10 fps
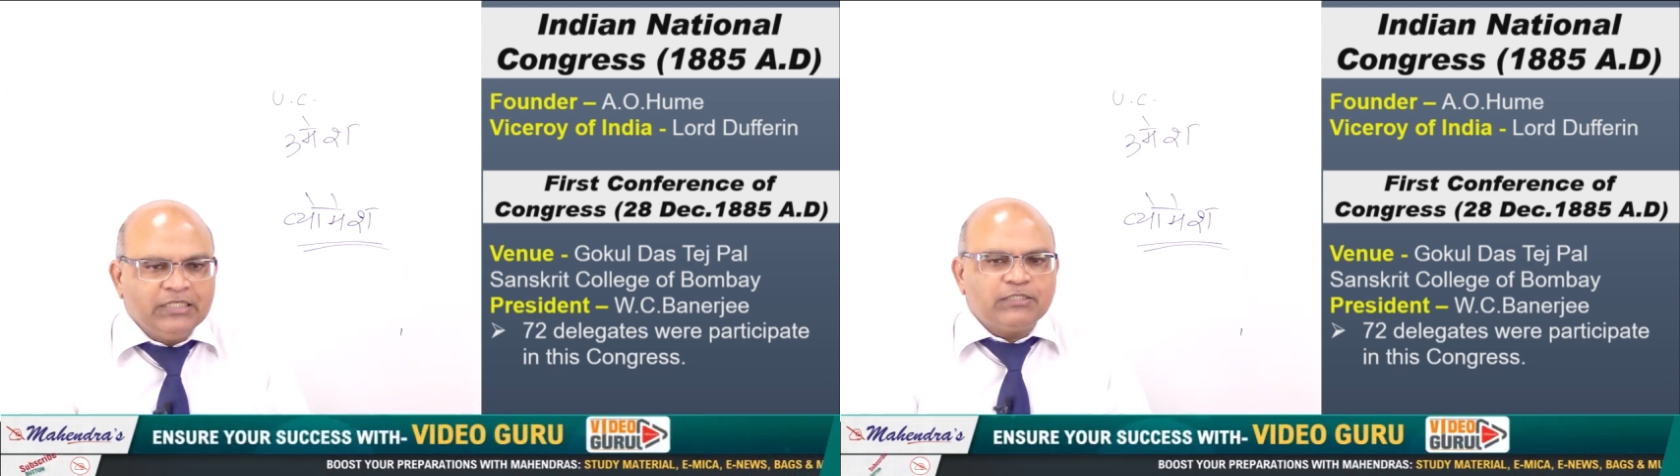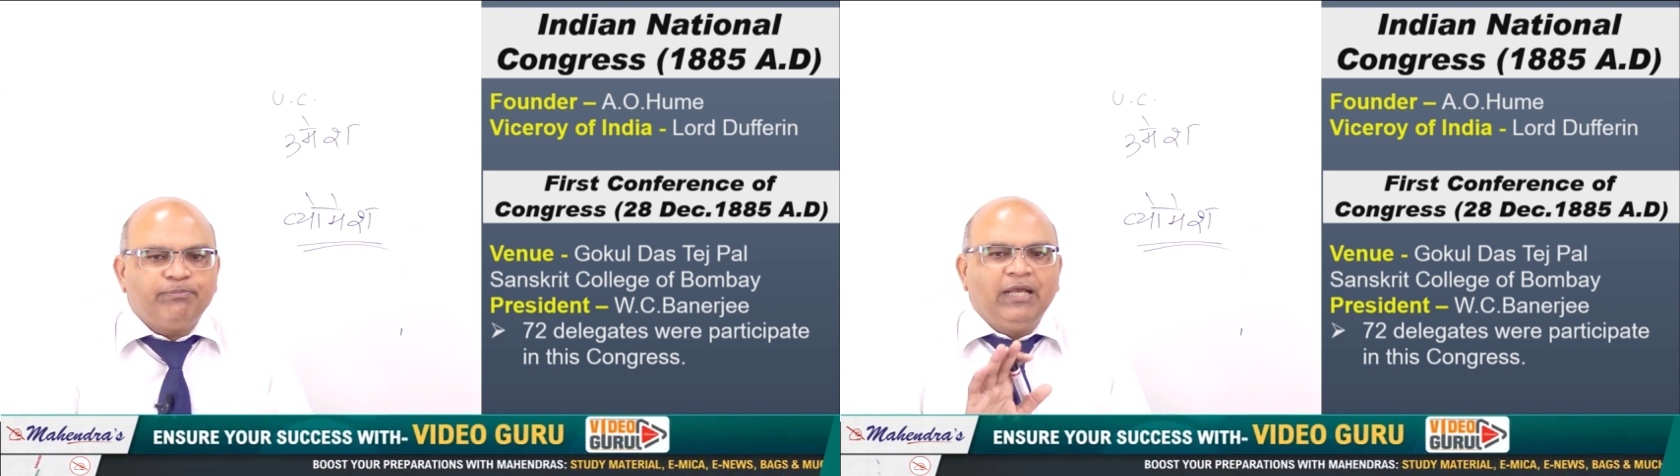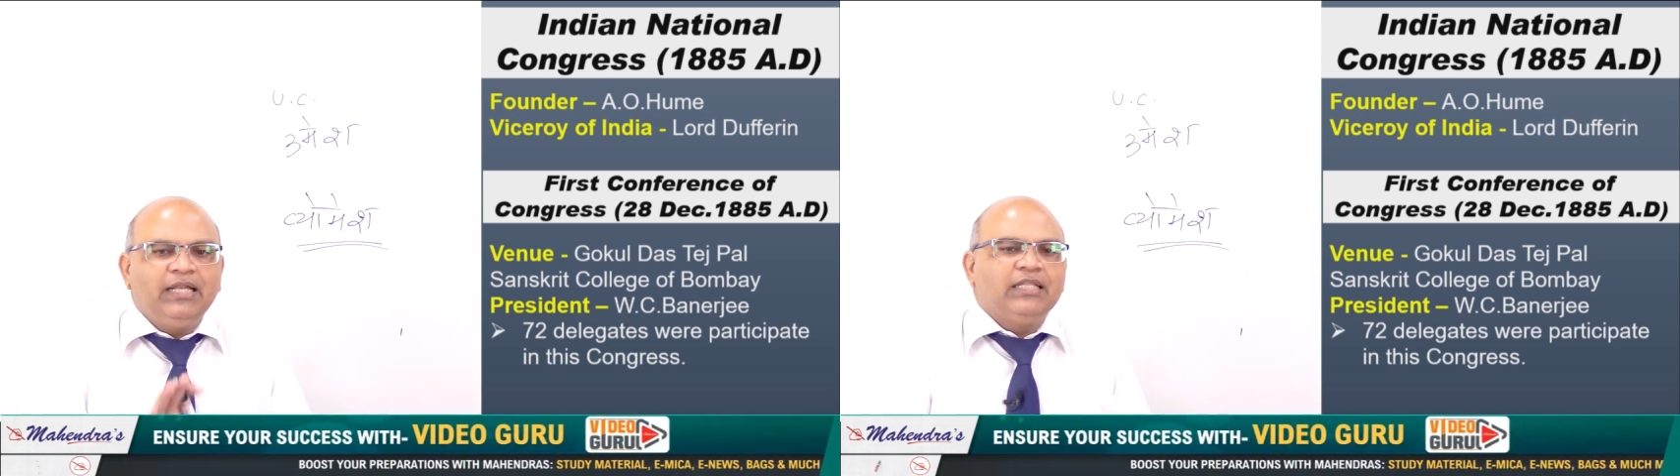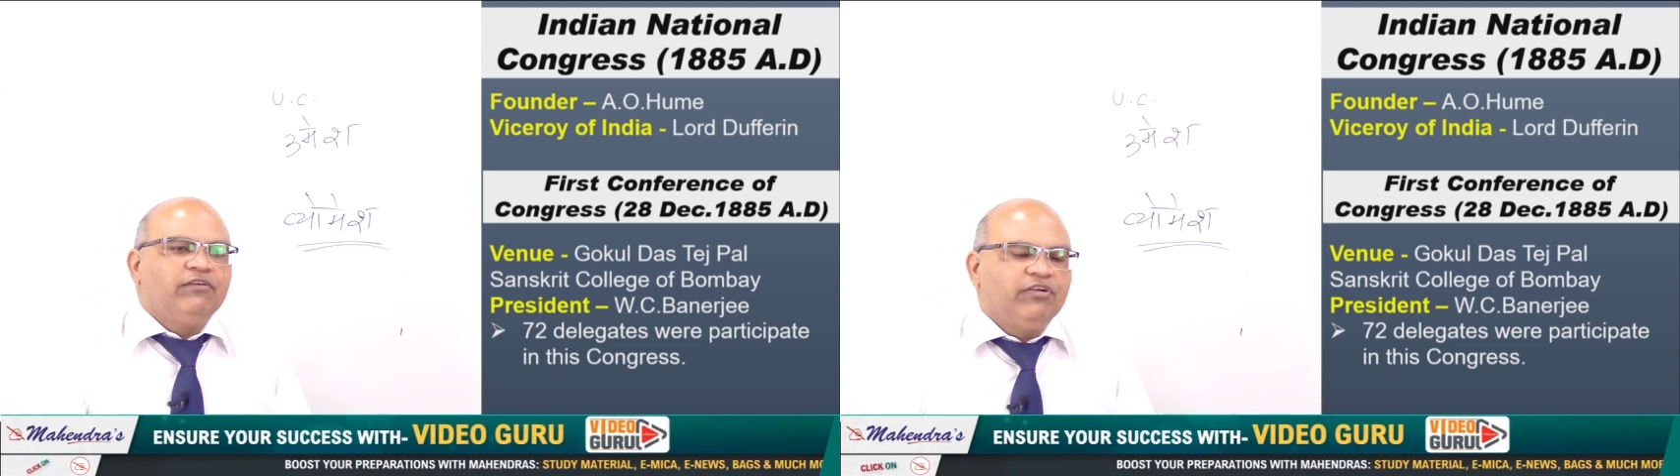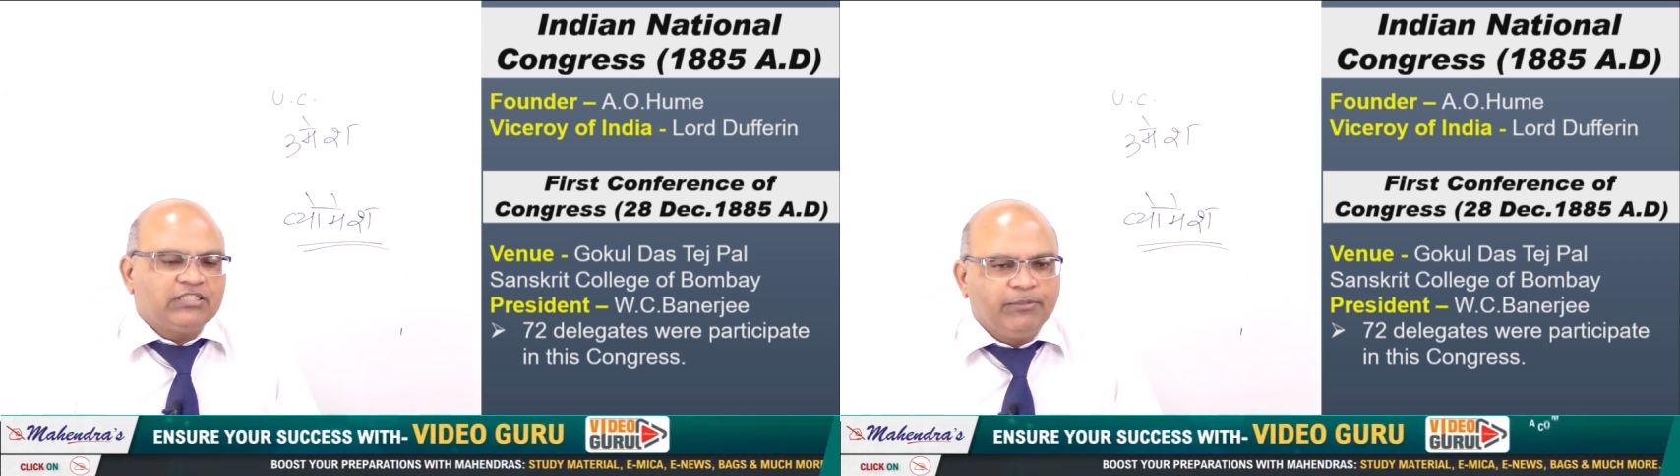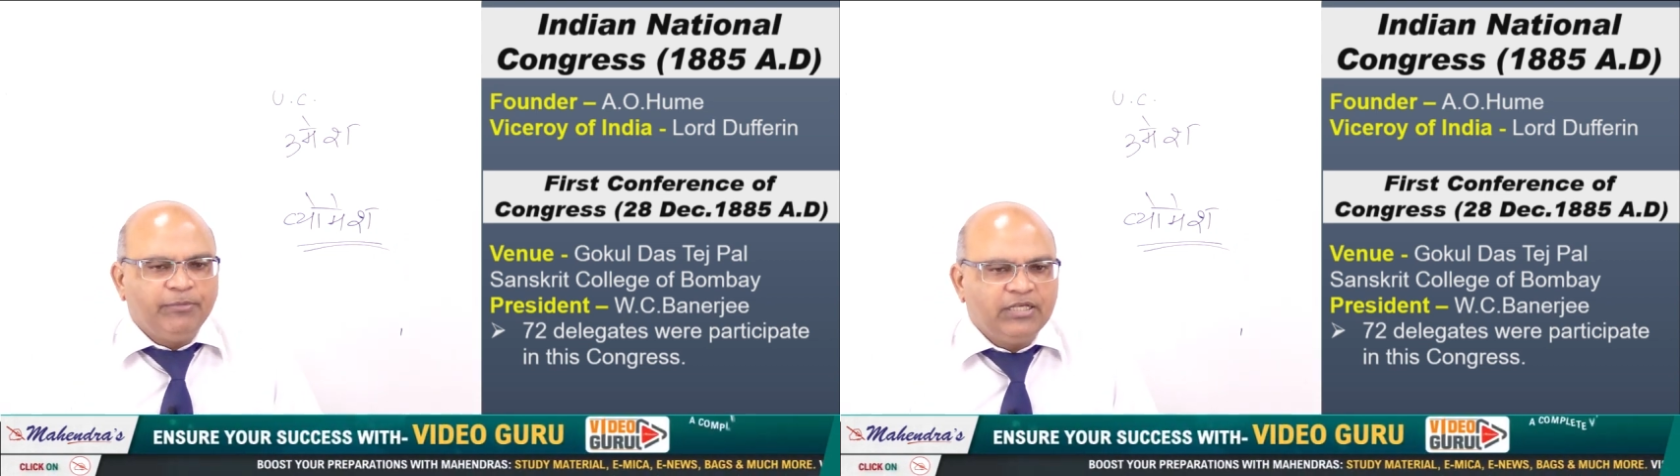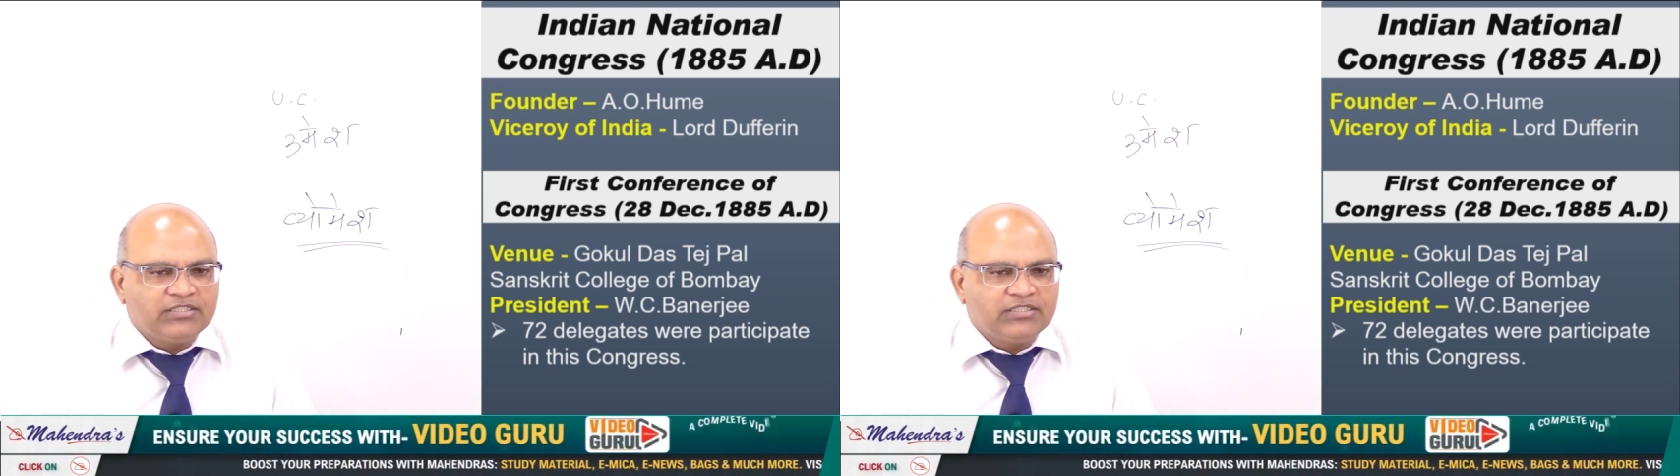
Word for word: इस पहले अधिवेशन में